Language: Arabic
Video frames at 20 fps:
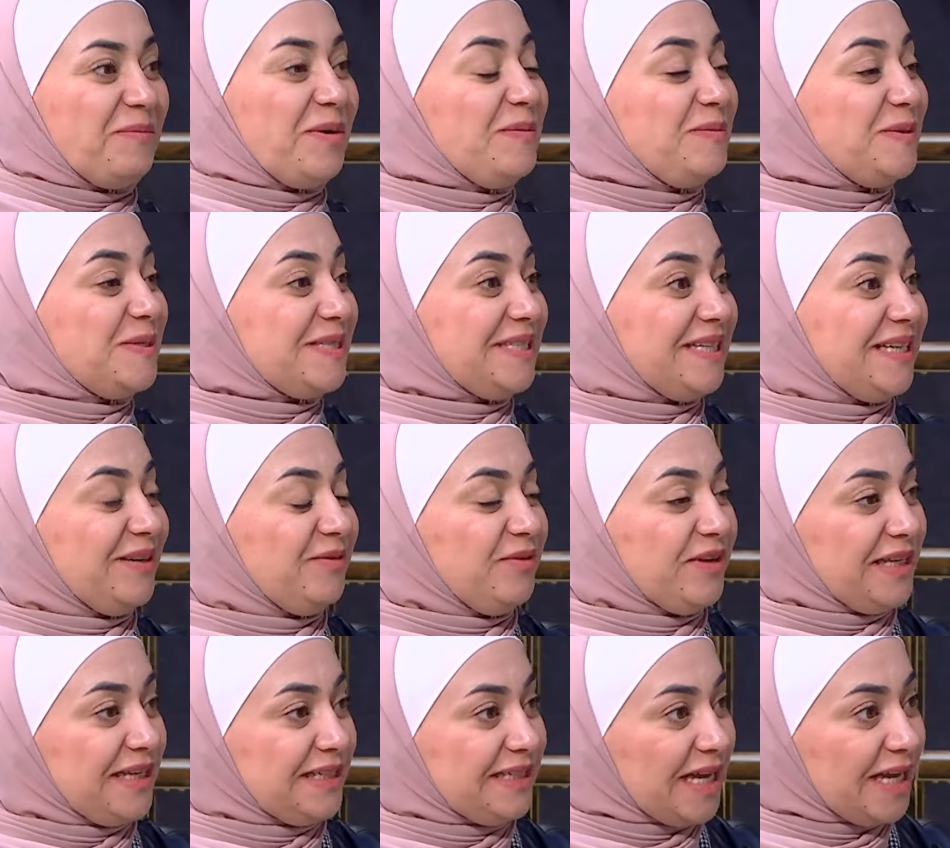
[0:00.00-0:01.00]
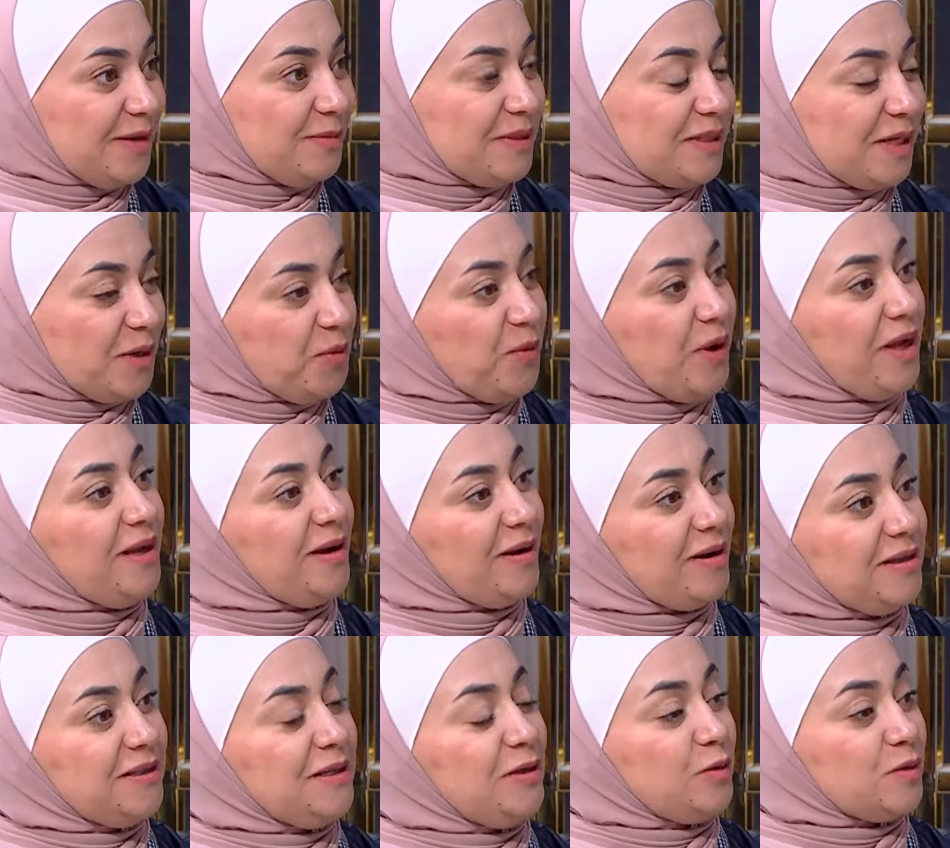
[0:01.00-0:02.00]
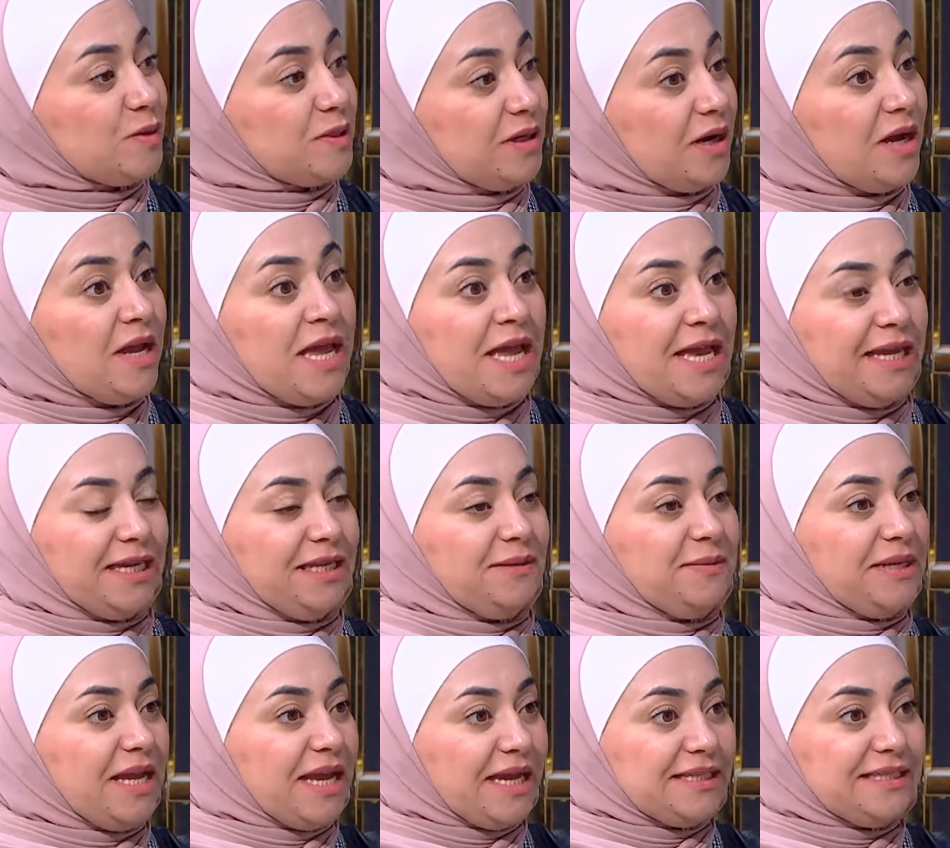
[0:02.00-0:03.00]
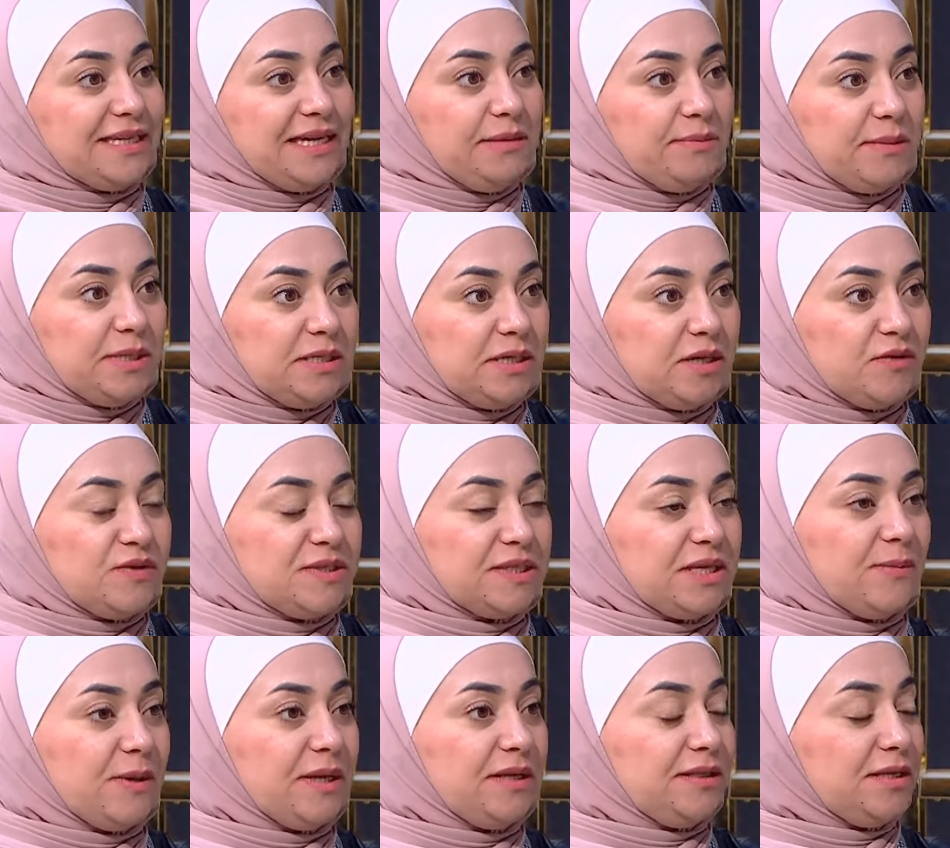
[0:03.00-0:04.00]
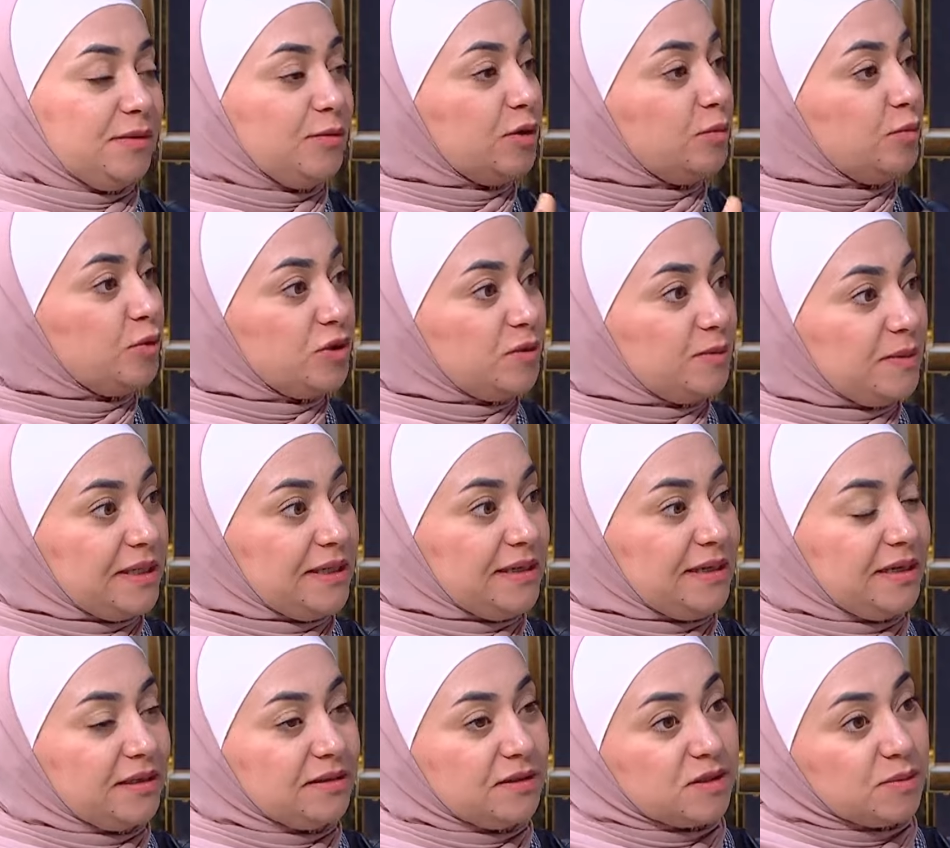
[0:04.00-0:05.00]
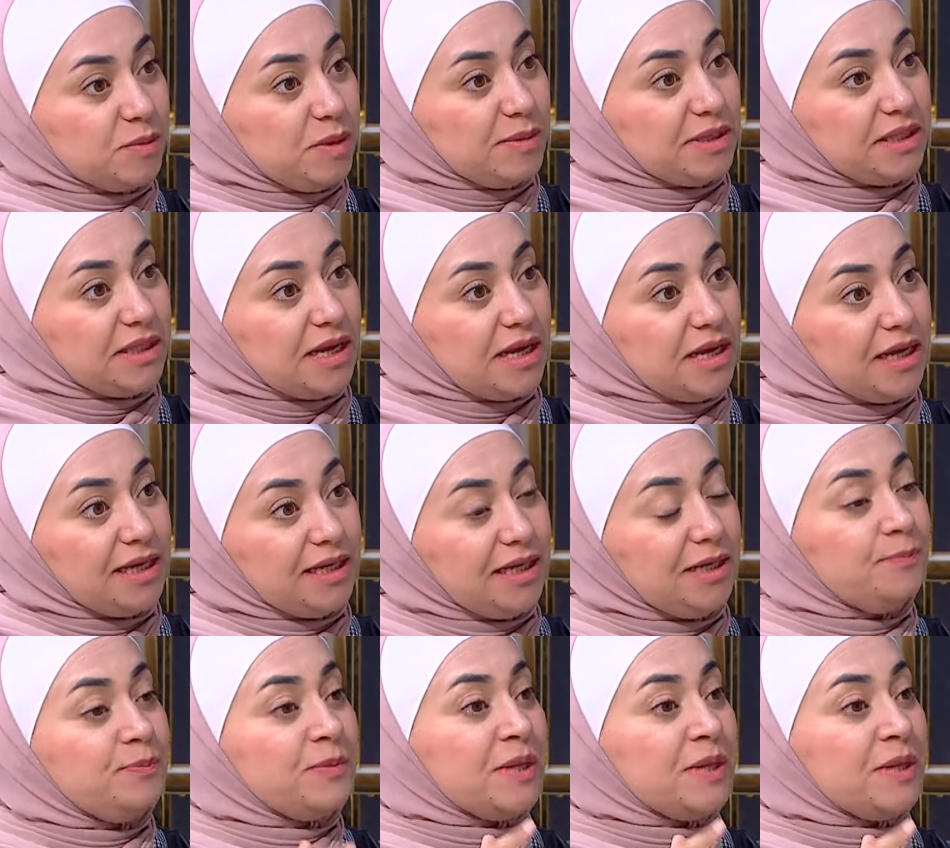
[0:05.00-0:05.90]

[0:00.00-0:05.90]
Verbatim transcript: ما بصير فعلا هاي بتقوي علاقات الاسره يعني من ناحيه علم النفس كمان قد مربوط بالتصميم الداخلي